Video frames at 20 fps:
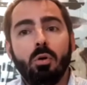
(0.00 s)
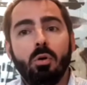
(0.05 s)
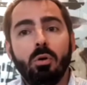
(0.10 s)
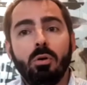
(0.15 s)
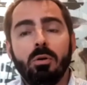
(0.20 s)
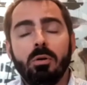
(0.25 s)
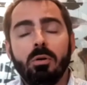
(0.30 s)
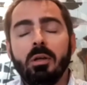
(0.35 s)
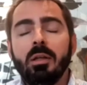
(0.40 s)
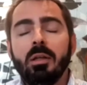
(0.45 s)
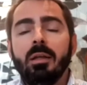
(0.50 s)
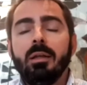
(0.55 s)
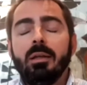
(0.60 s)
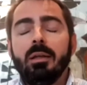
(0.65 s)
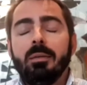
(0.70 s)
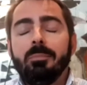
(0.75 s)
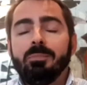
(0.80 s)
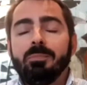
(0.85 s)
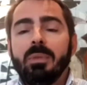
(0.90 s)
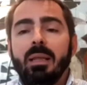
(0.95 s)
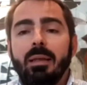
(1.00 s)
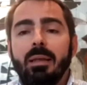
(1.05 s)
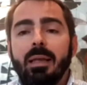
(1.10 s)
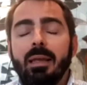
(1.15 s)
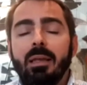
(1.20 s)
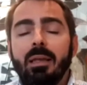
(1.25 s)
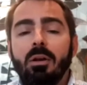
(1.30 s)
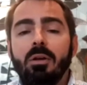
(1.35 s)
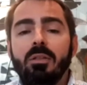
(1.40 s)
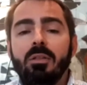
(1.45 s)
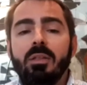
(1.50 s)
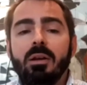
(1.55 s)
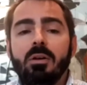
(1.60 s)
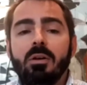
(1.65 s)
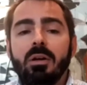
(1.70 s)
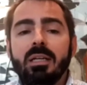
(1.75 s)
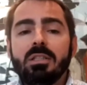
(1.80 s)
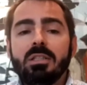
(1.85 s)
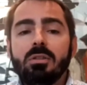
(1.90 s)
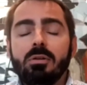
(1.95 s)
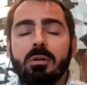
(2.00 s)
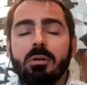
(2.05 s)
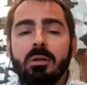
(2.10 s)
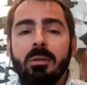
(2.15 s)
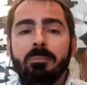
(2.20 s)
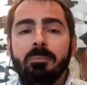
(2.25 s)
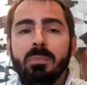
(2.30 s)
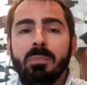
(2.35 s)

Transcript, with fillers: no. ¿Qué quiero decir con esto?